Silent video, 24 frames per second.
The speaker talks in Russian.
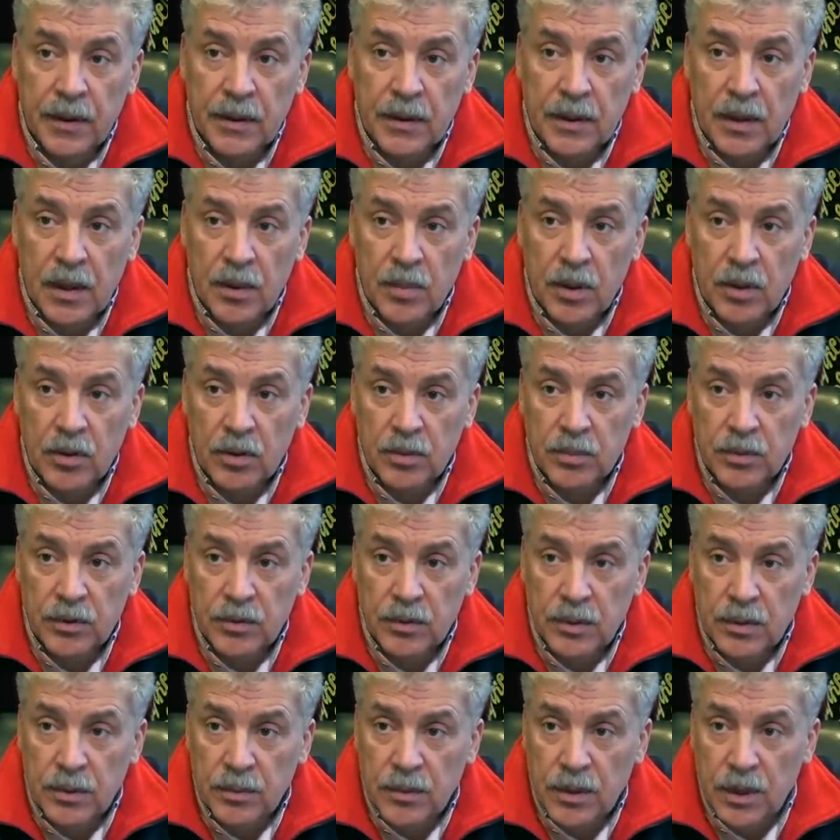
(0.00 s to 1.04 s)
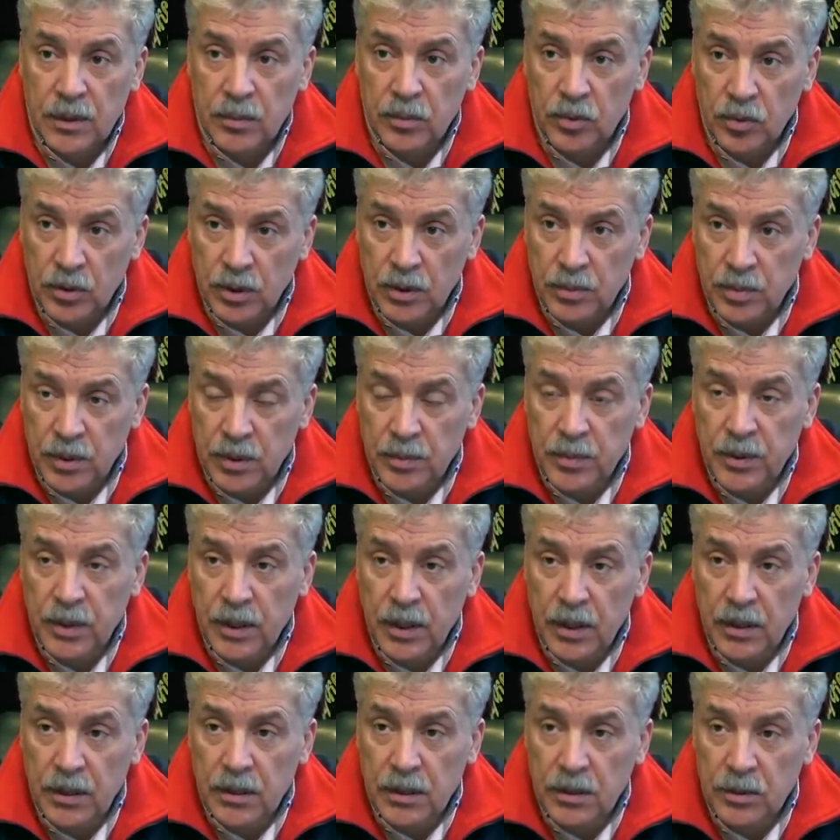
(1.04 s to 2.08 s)
Наоборот, мы видим, как многие
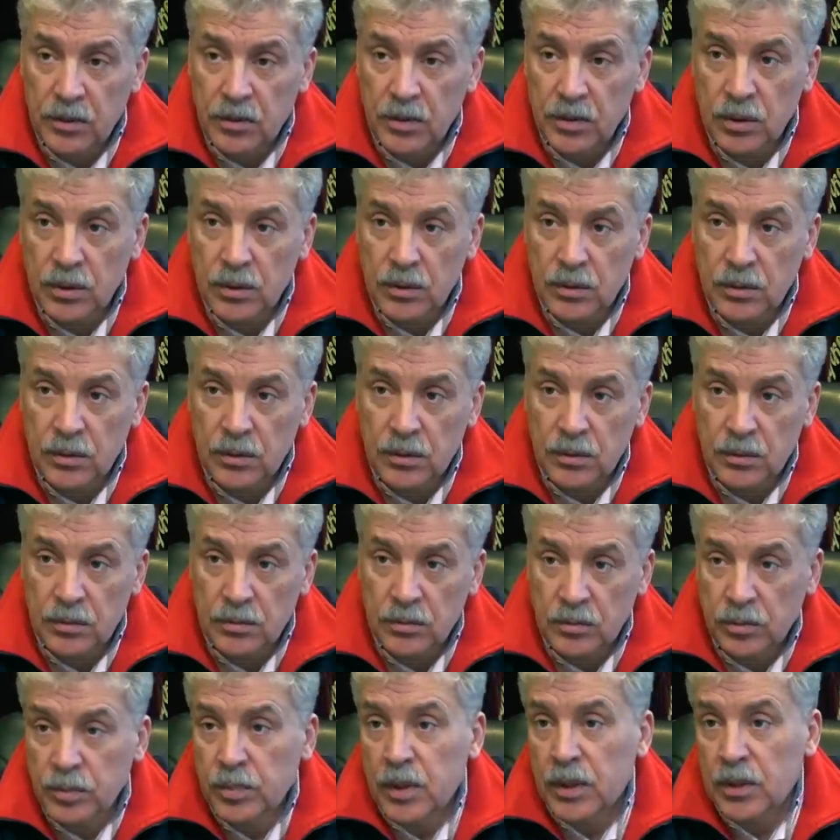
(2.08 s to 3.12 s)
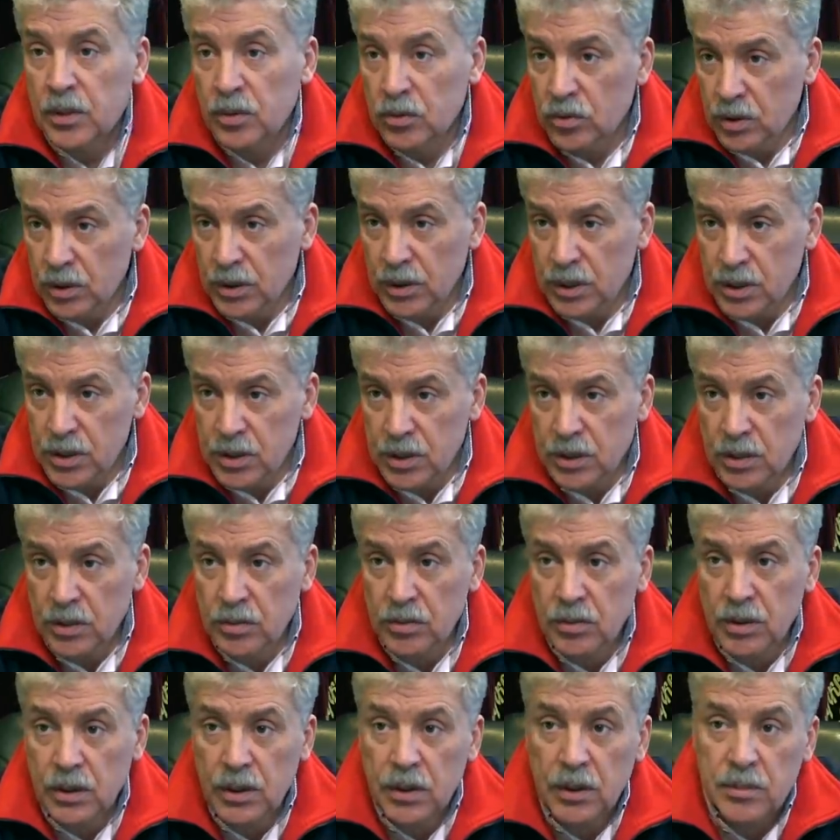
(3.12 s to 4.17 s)
предприятия, которые, ну, партнеры наши,
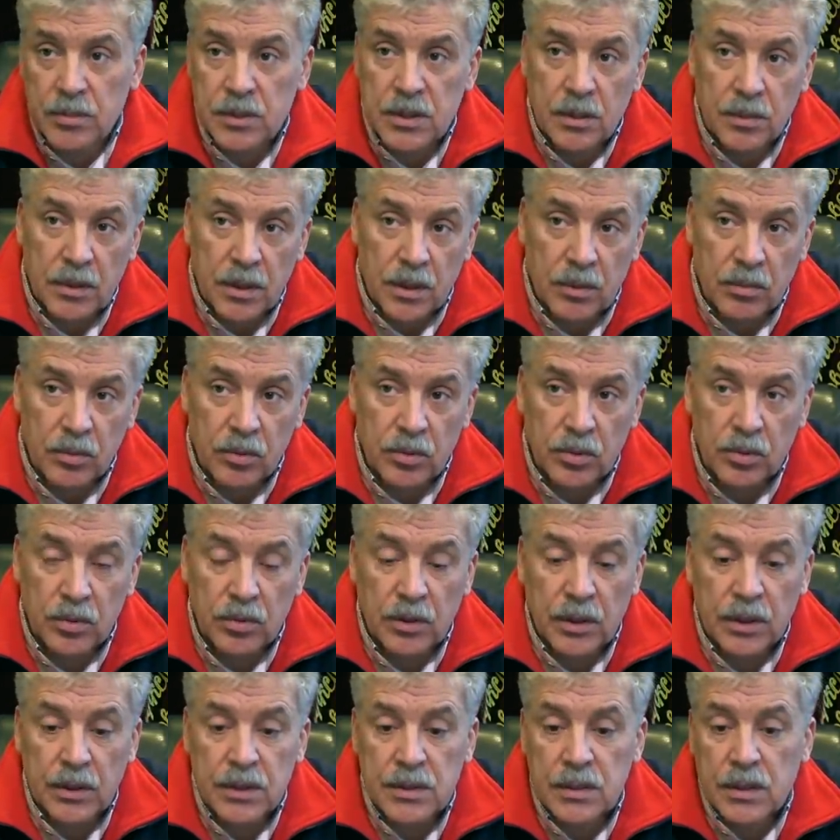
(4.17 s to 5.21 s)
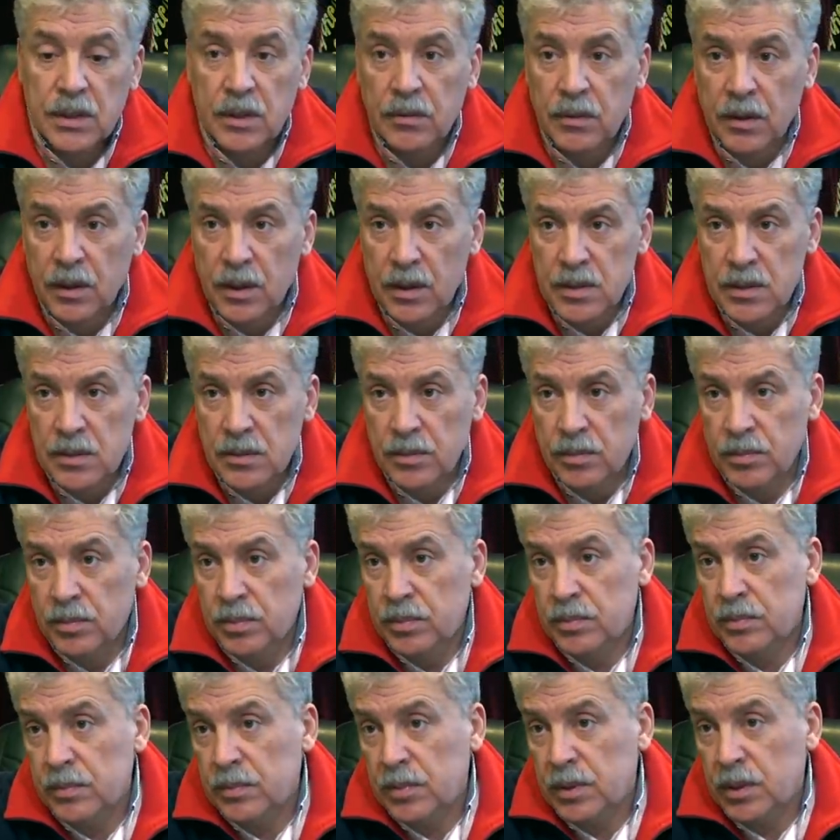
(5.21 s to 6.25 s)
которые рядом с нами работают, они закрываются,
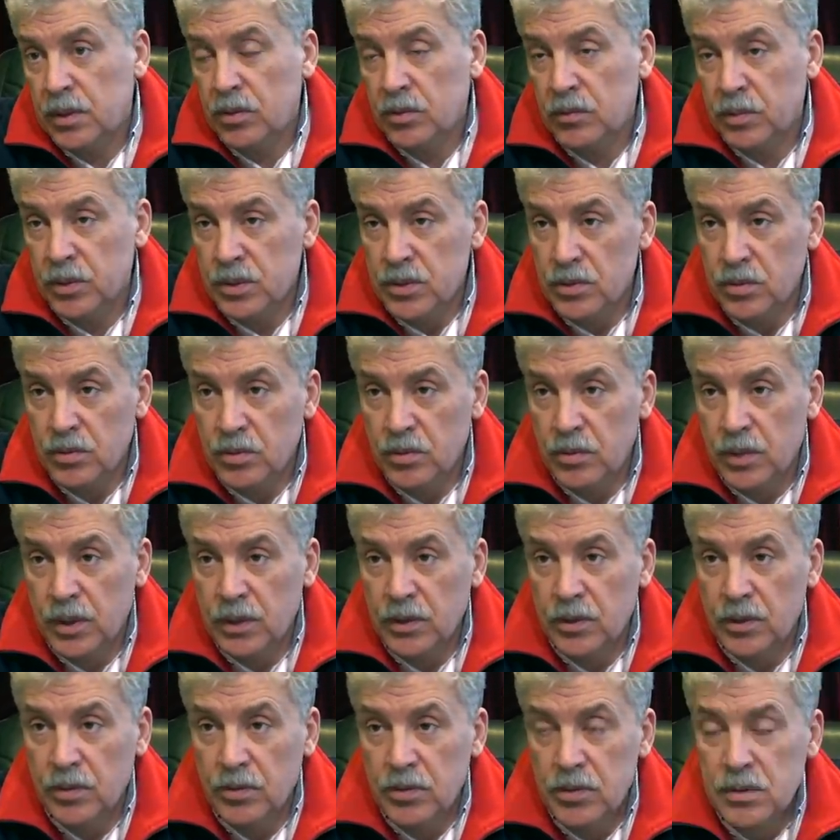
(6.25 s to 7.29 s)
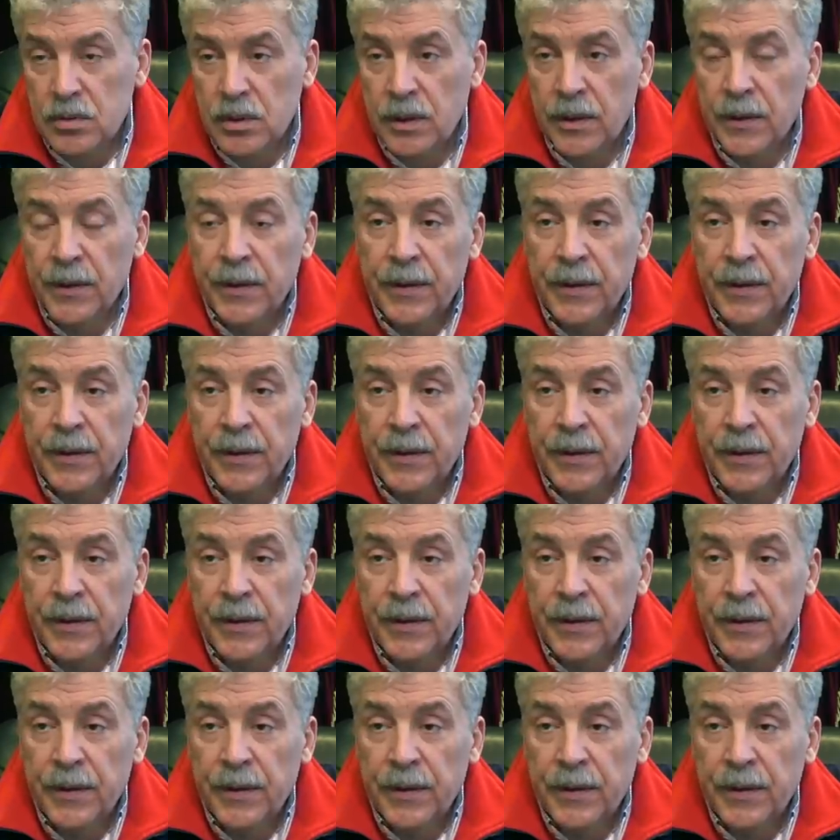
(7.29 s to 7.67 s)
проходят процедуру банкротства.